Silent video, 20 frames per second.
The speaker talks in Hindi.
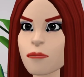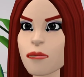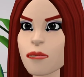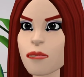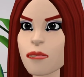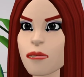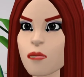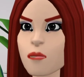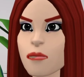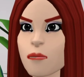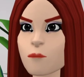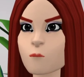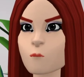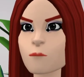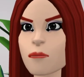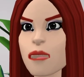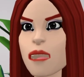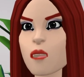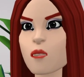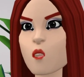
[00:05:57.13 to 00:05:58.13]
कुमकुम
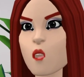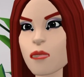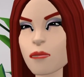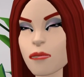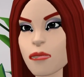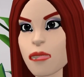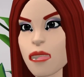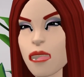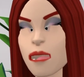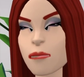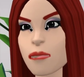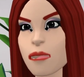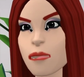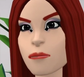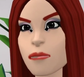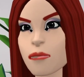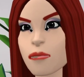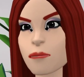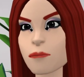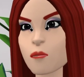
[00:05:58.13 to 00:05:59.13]
की मौत एक
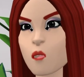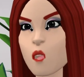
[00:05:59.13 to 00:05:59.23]
हादसा